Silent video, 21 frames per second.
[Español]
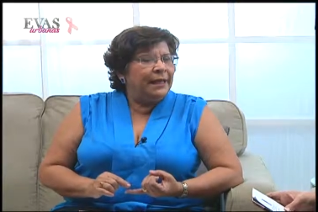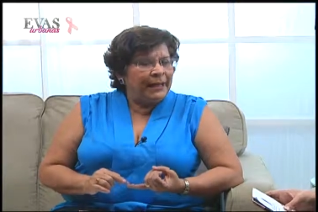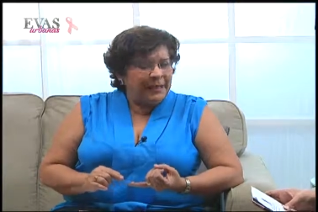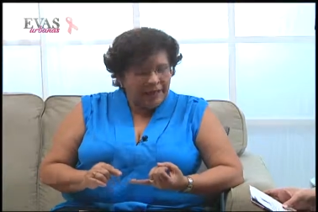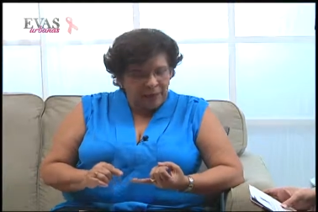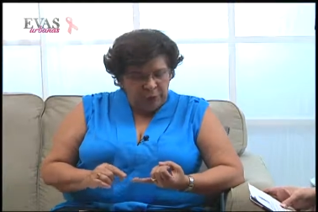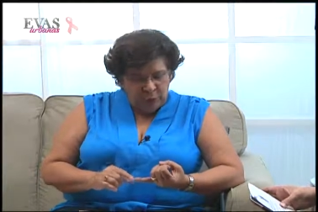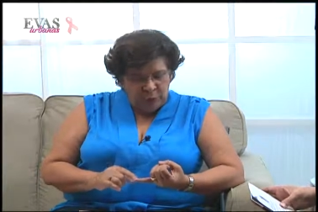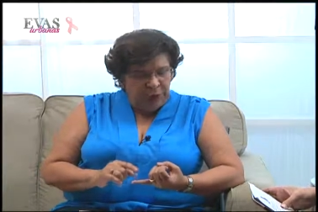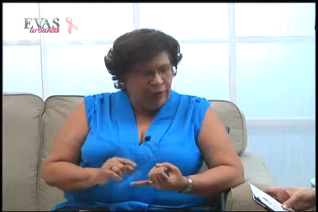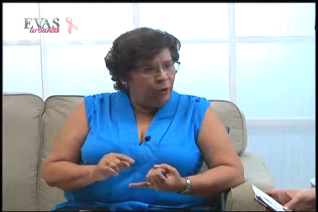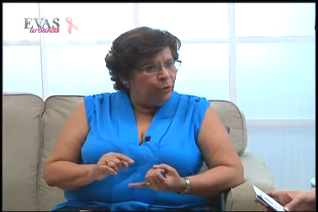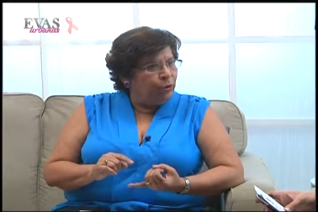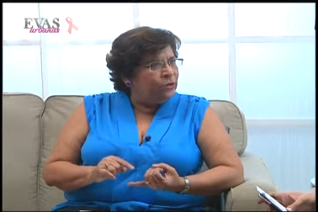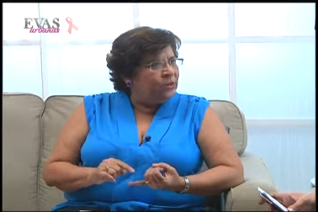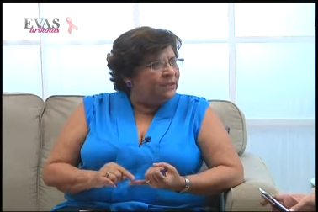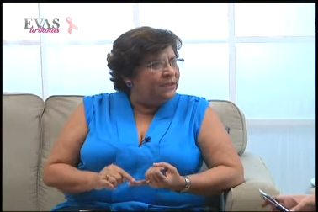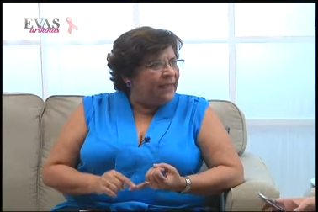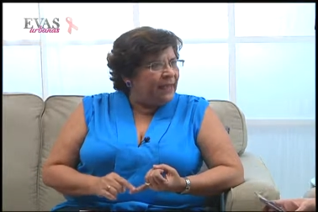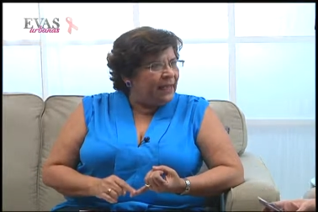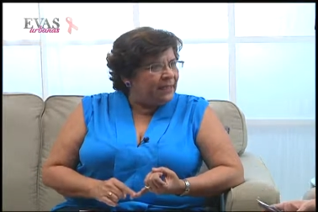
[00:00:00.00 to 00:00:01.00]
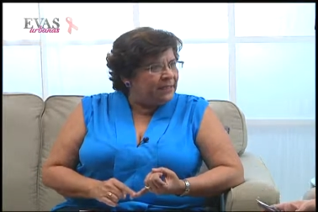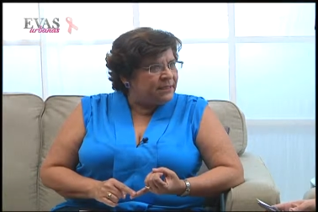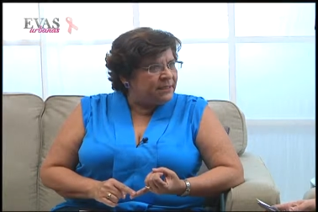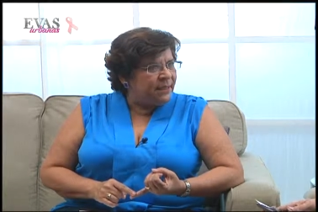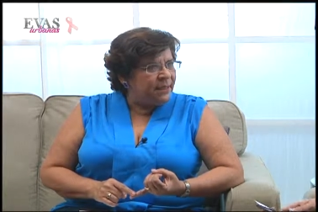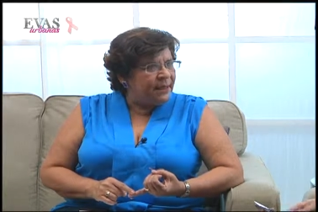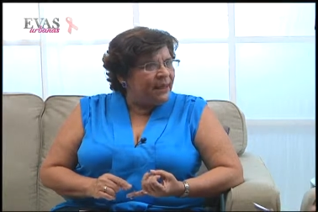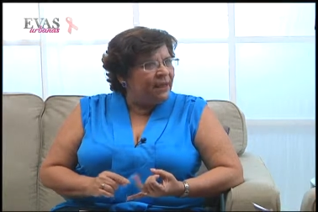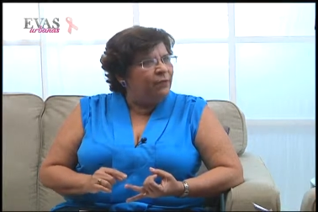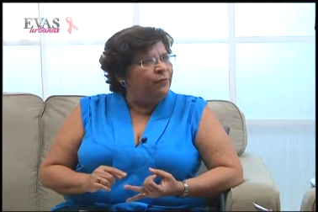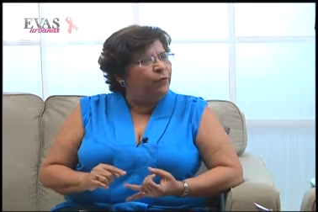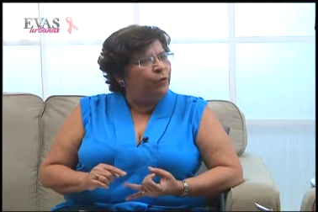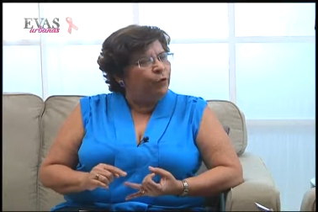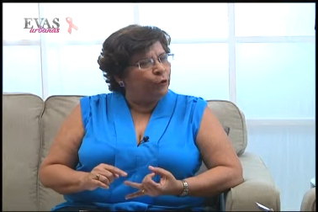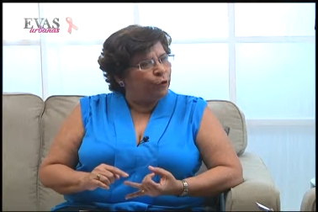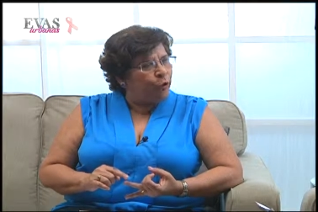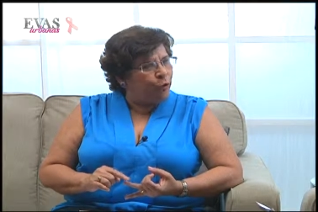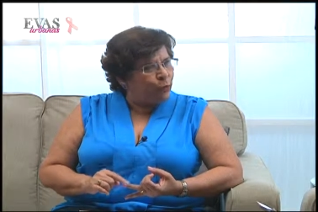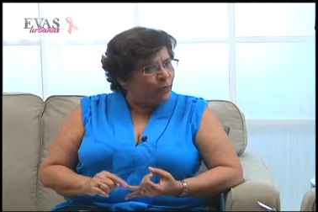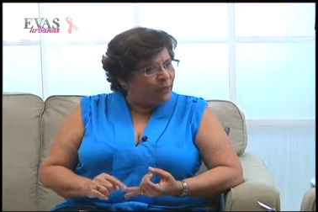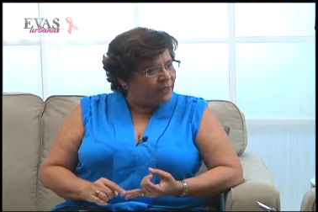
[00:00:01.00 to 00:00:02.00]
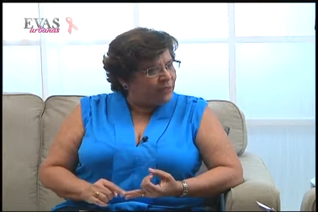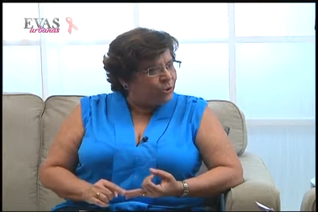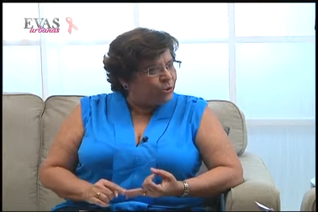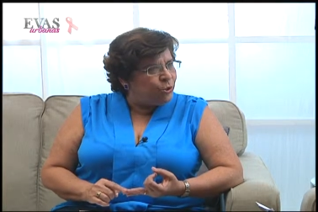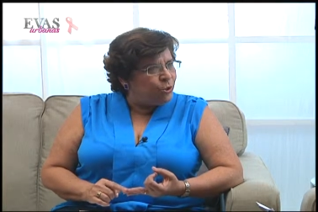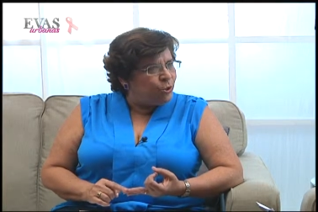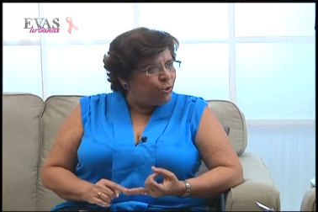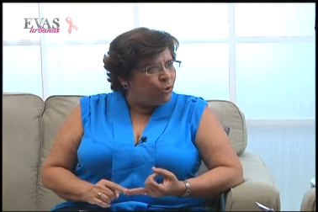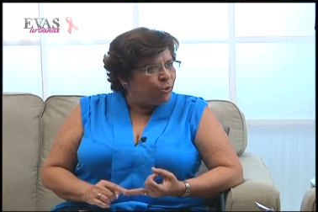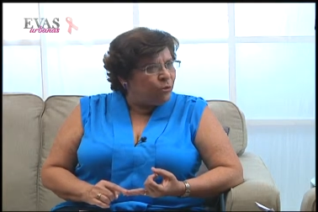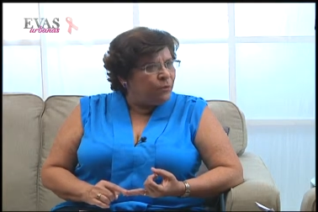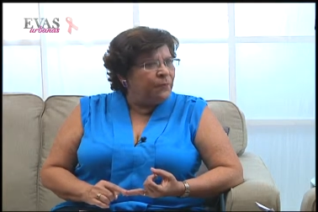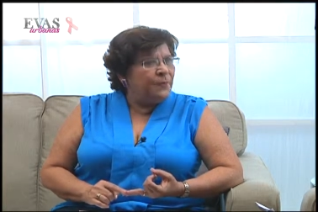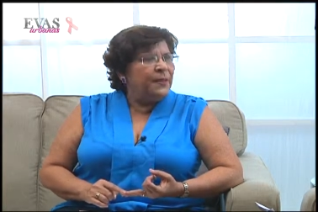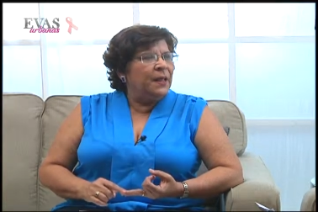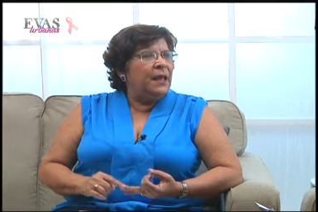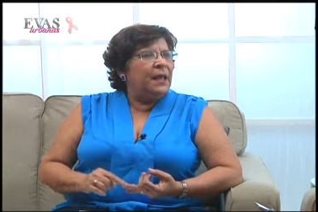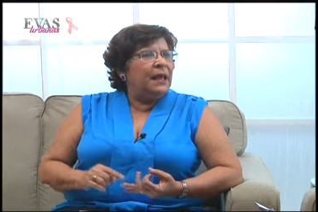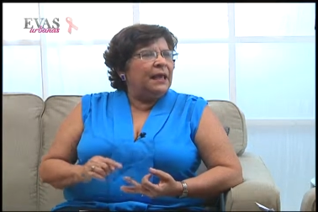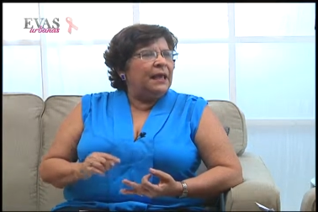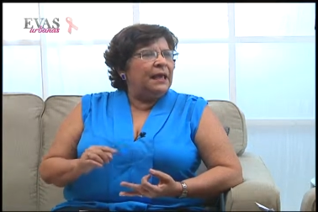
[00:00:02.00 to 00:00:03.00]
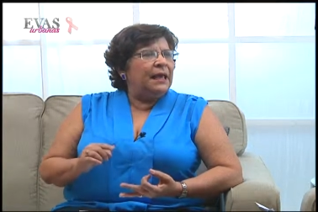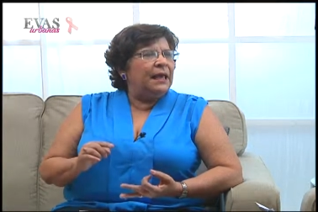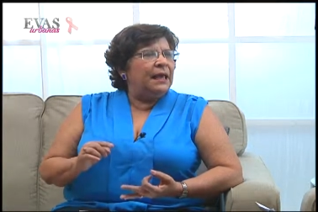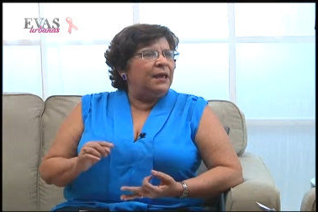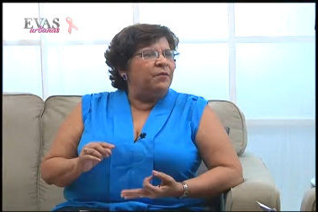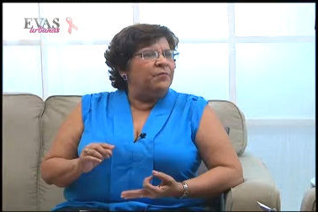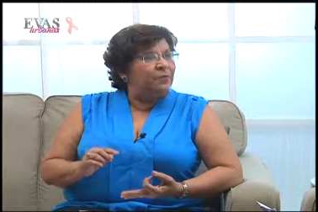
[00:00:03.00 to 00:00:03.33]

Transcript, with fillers: eh, unido, se hace el Foro de Educación, eh,